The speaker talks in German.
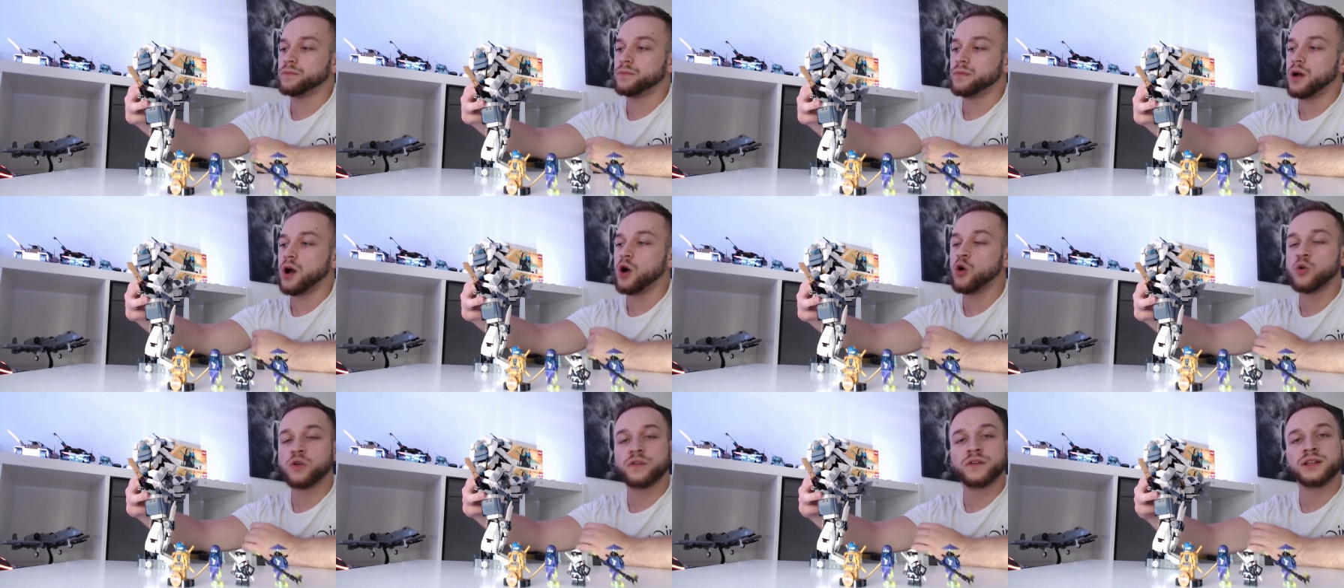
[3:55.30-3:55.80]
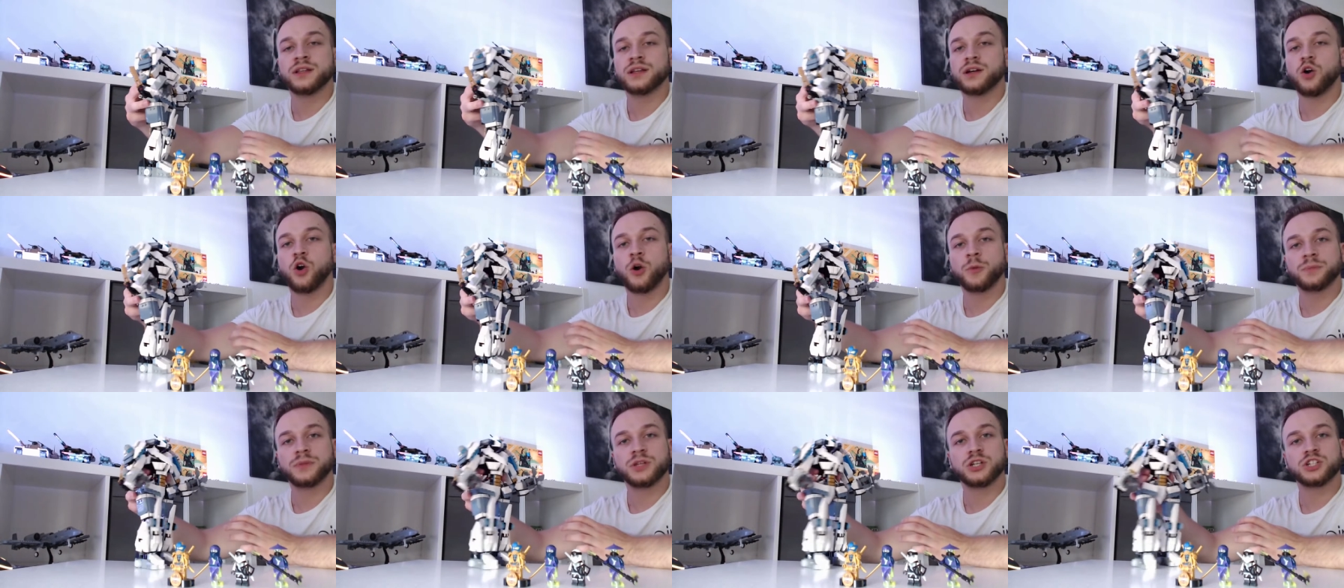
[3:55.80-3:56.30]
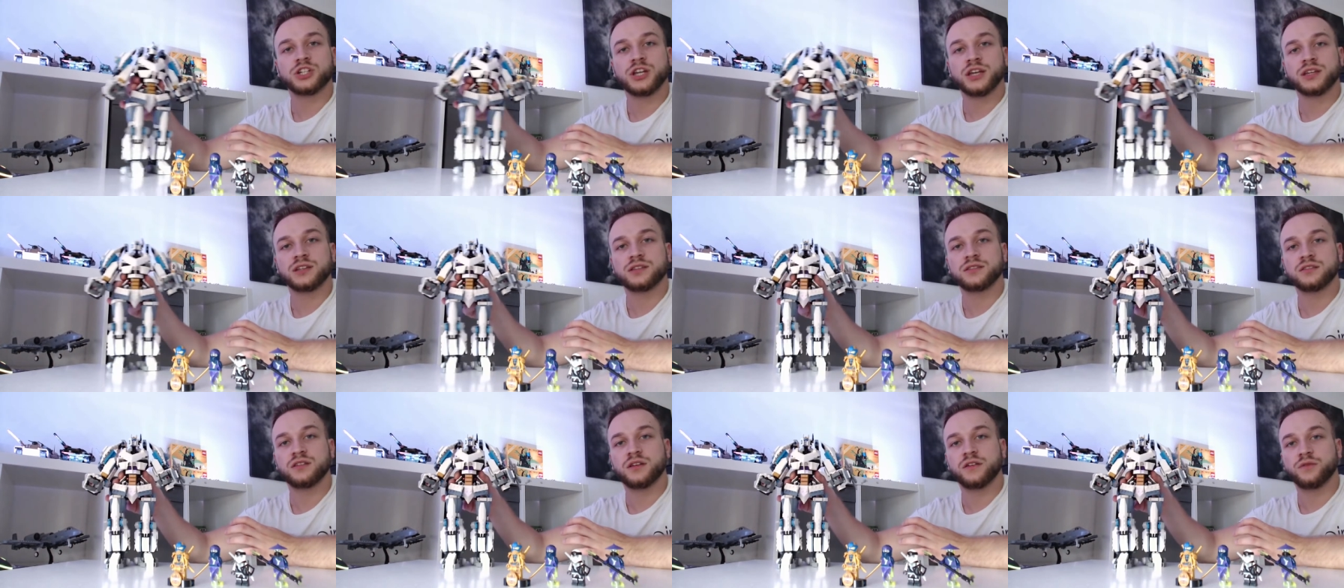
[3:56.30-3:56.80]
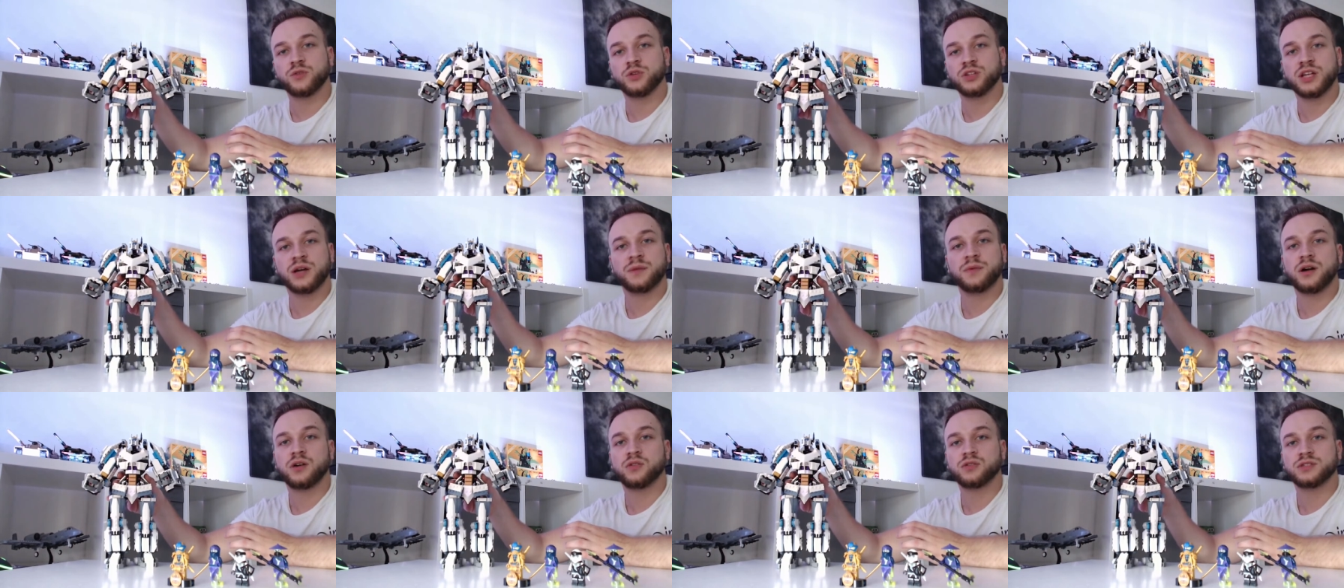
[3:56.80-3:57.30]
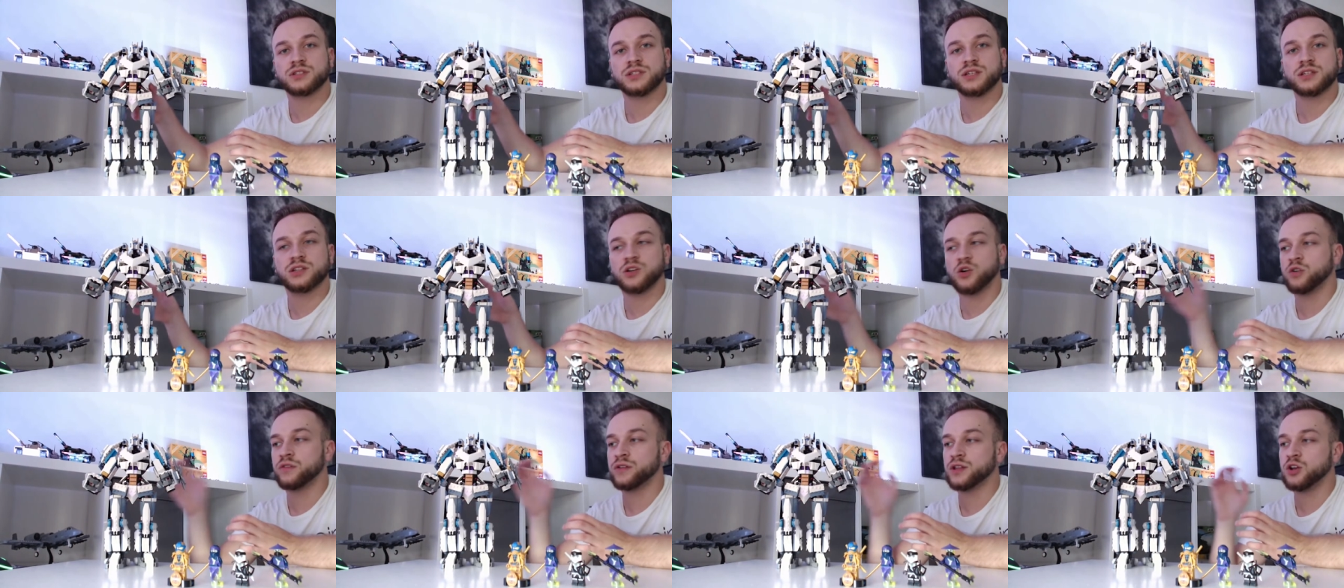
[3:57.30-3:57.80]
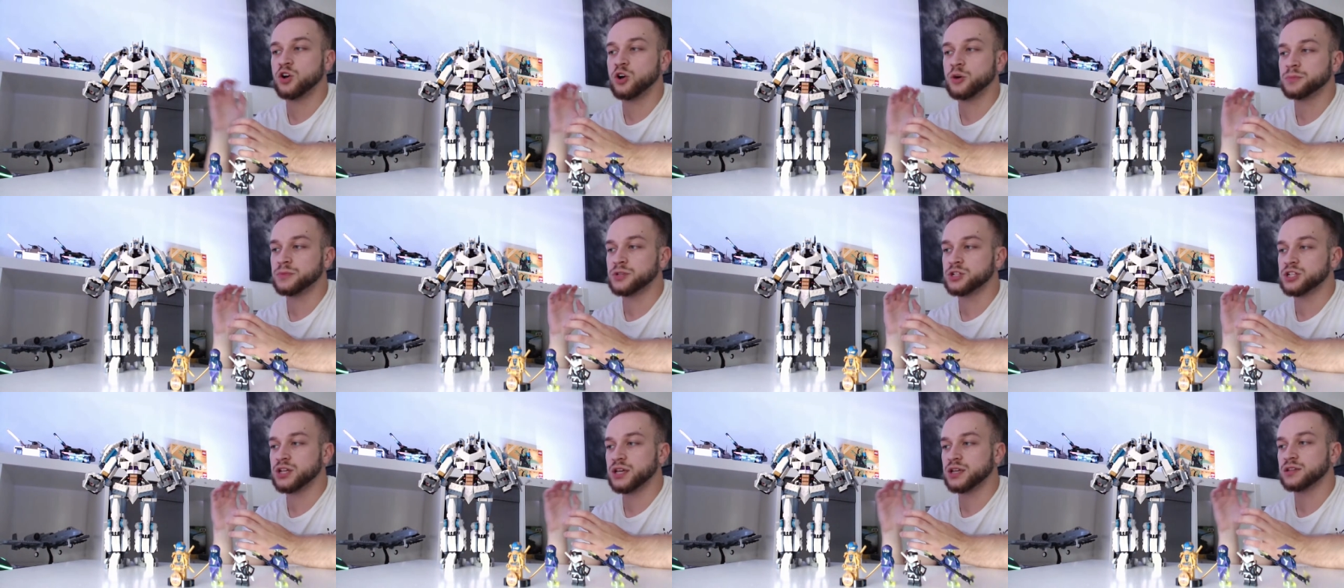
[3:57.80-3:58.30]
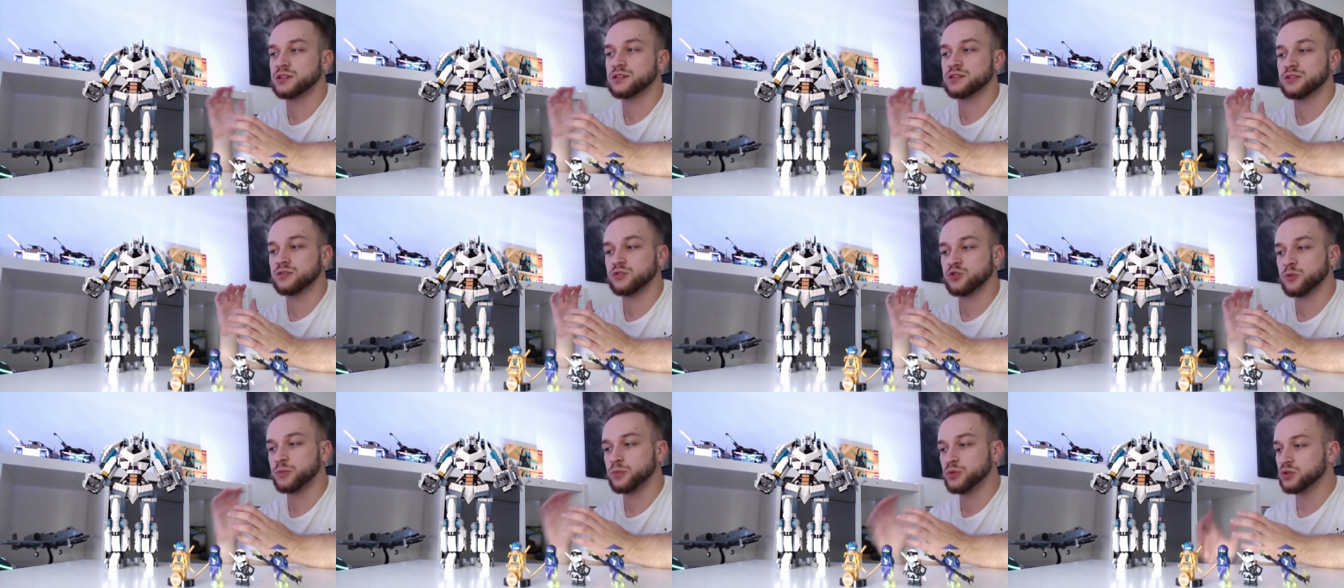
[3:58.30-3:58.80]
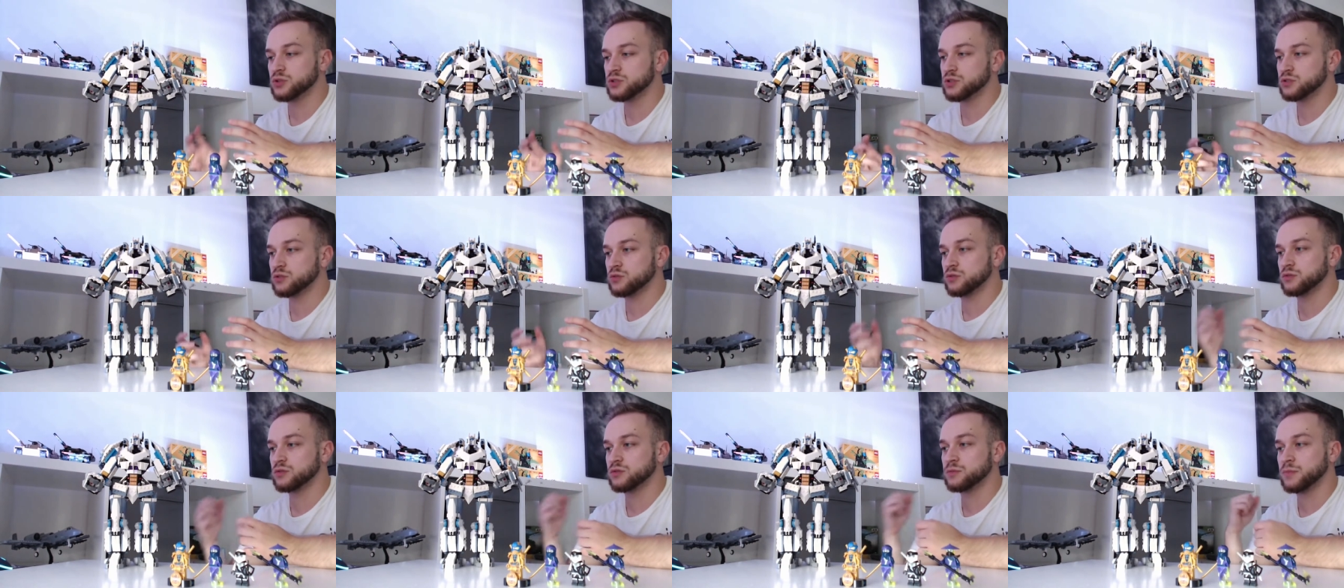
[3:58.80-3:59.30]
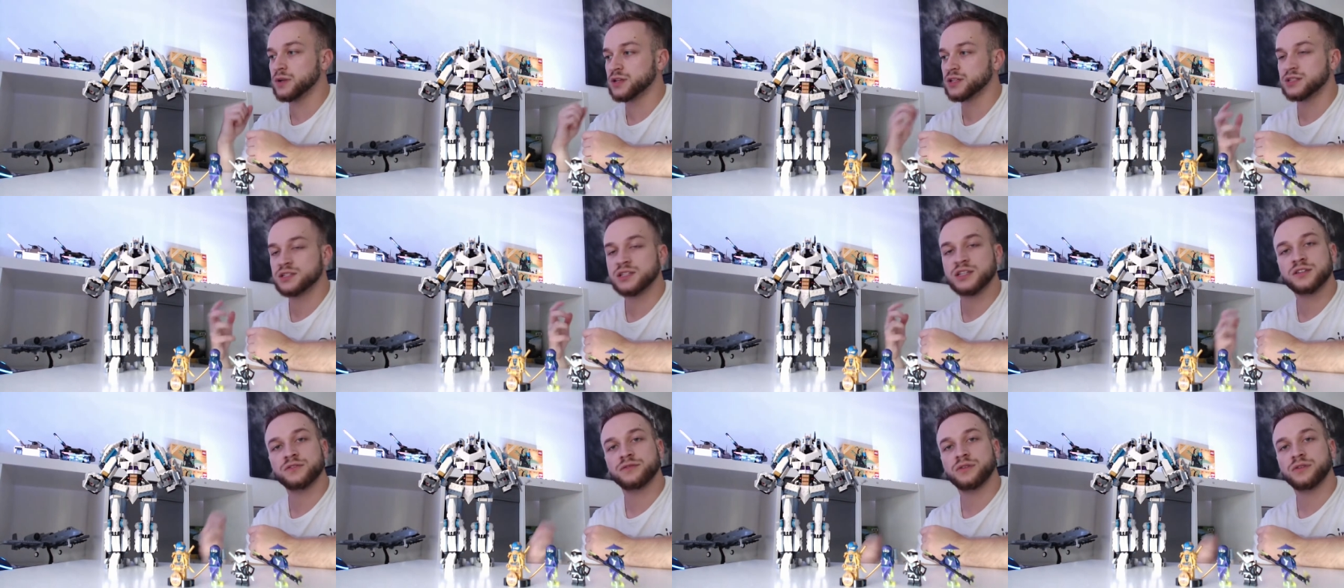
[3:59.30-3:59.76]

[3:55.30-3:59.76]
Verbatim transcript: Auch wenn er optisch echt wunderbar aussieht, auch wenn er optisch echt robust und massiv